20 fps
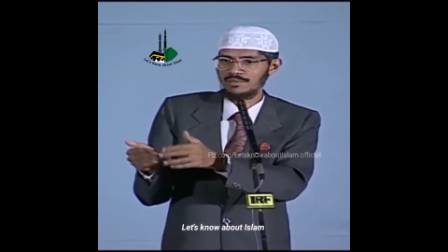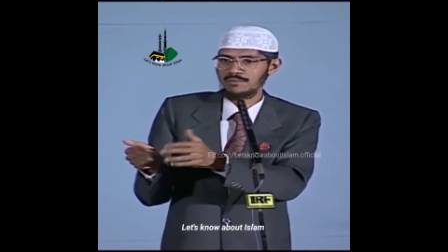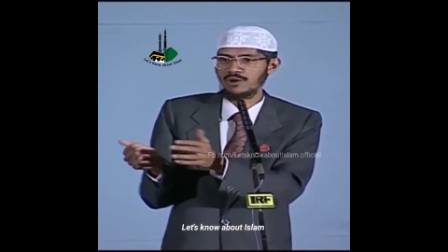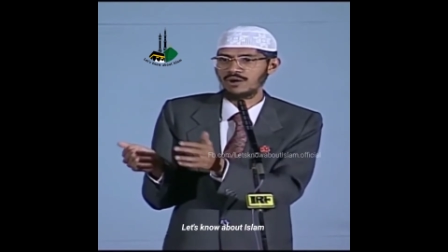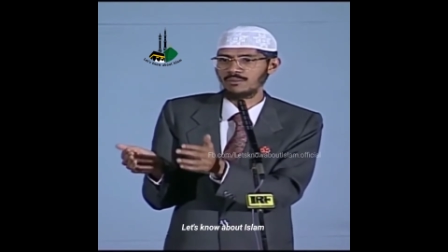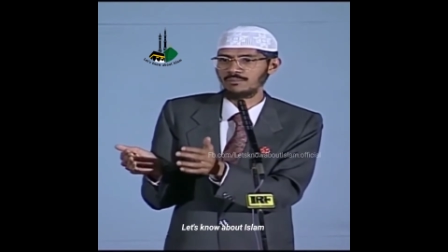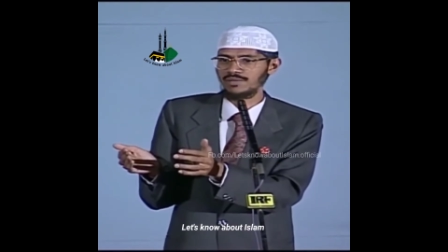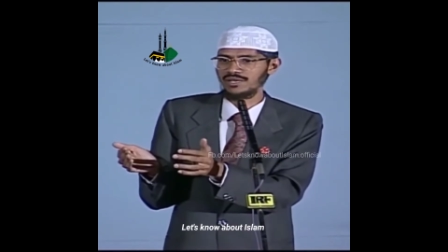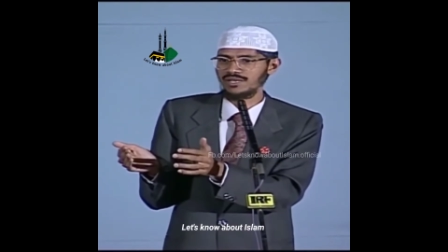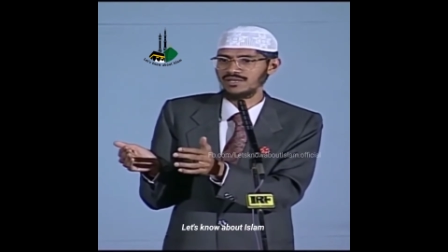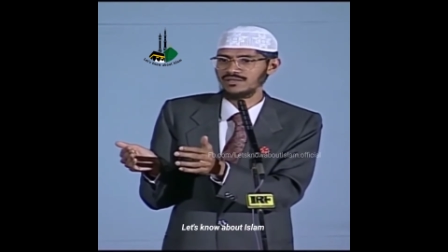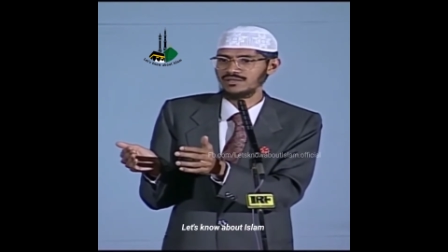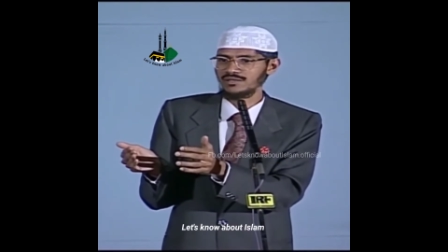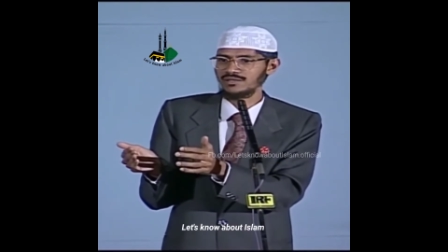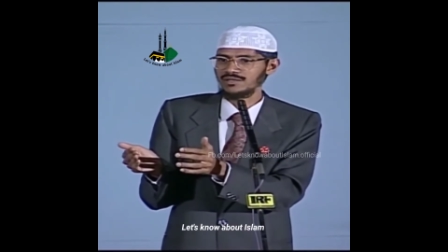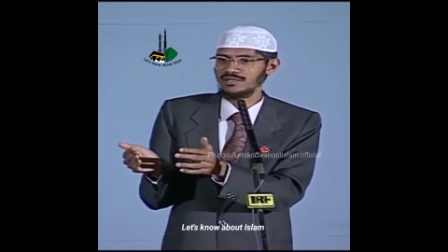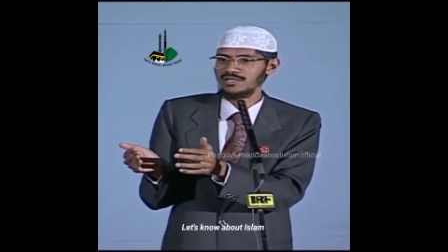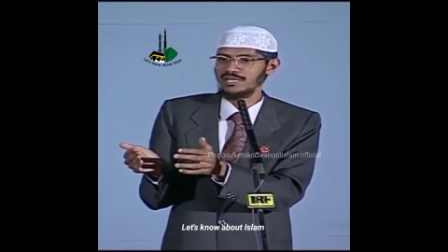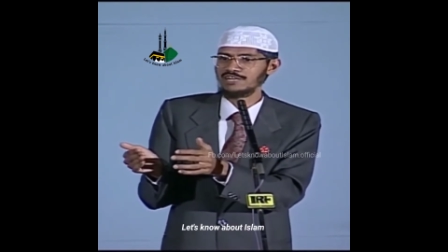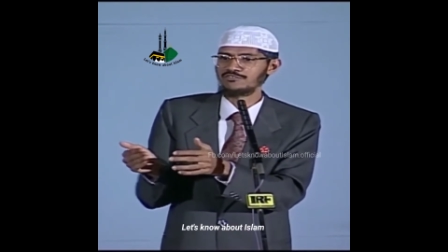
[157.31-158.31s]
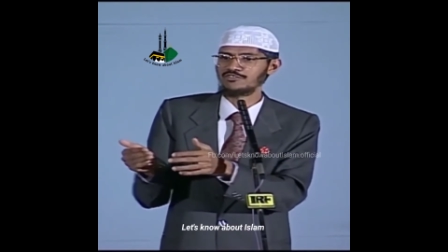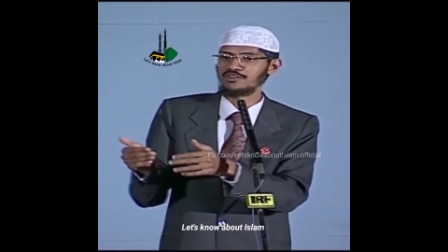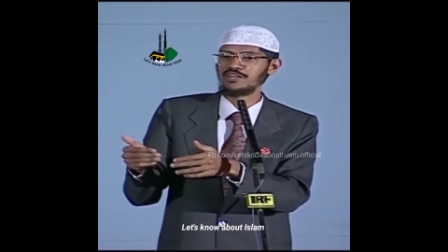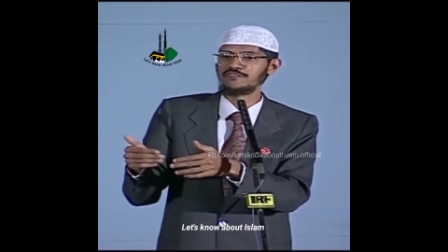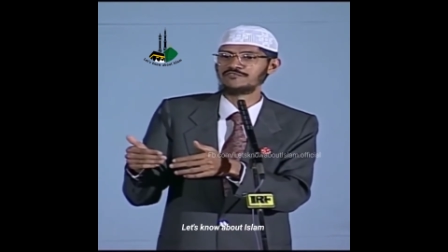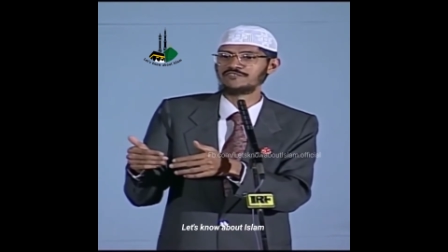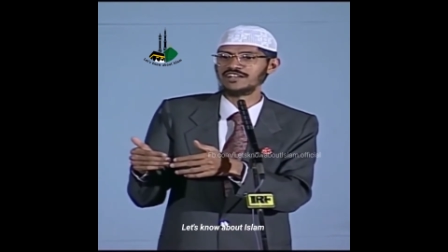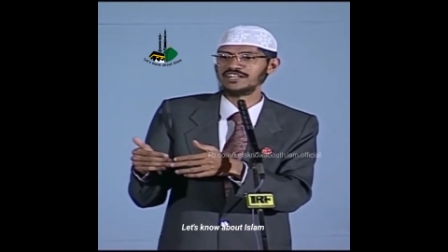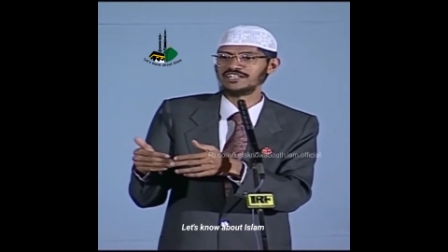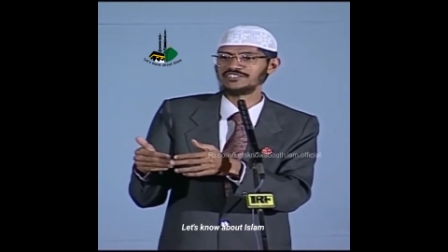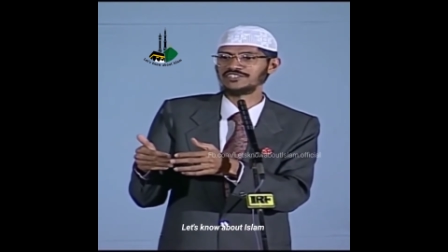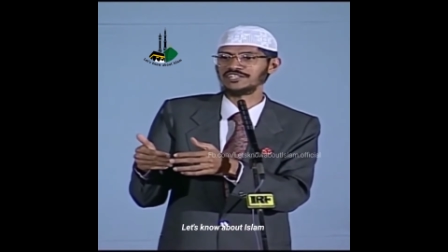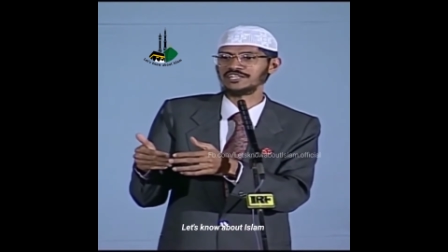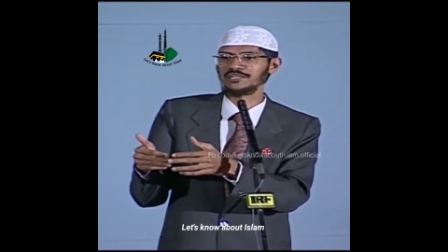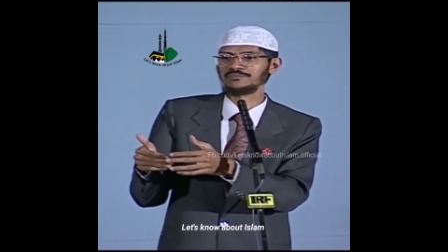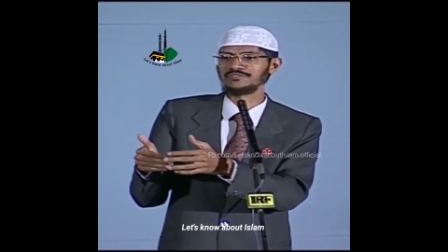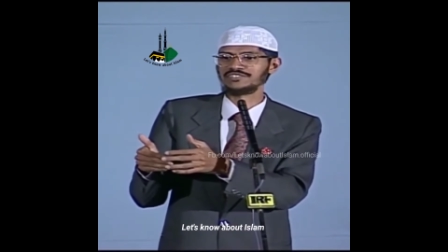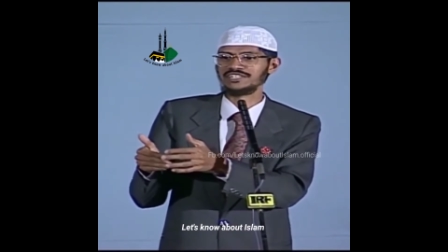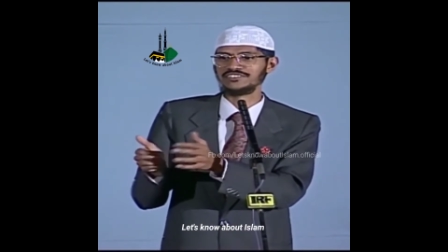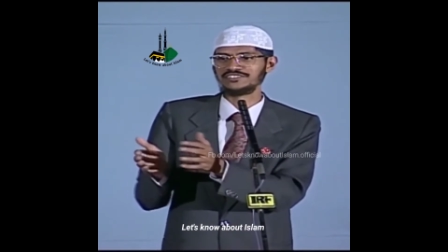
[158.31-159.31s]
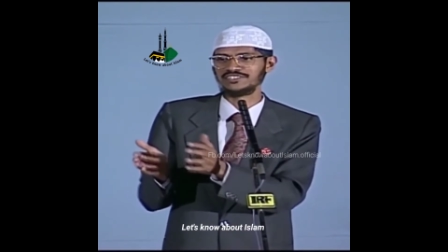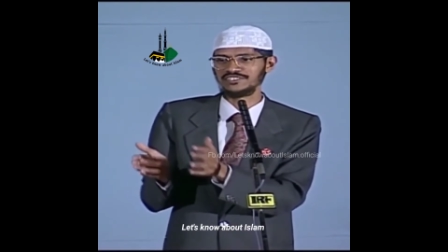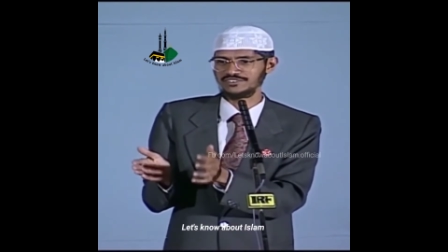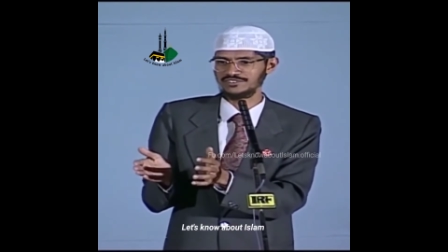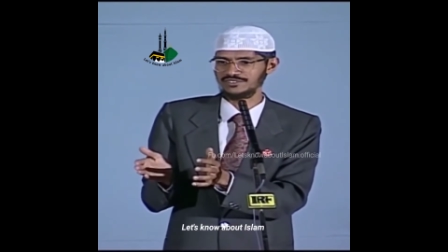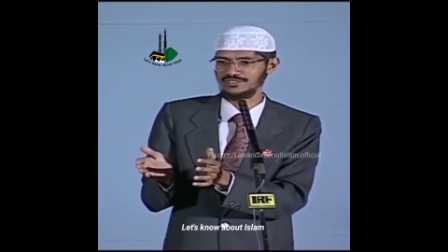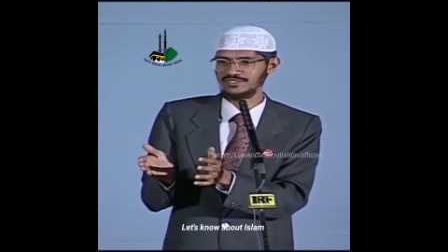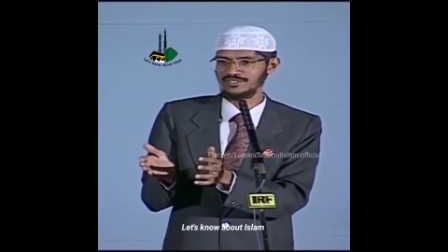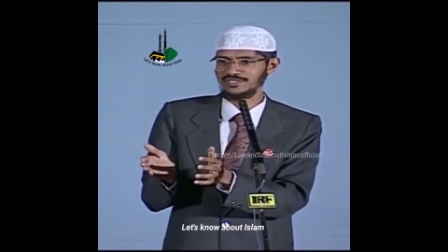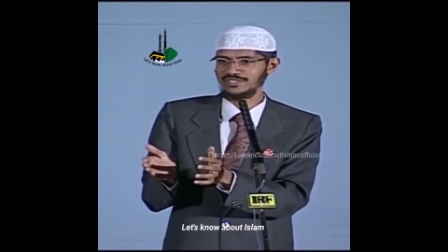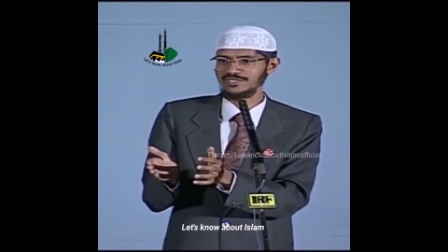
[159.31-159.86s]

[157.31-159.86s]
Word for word: হতে পারে বোম্বেতে এখানে পরিস্থিতি খারাপ ছিল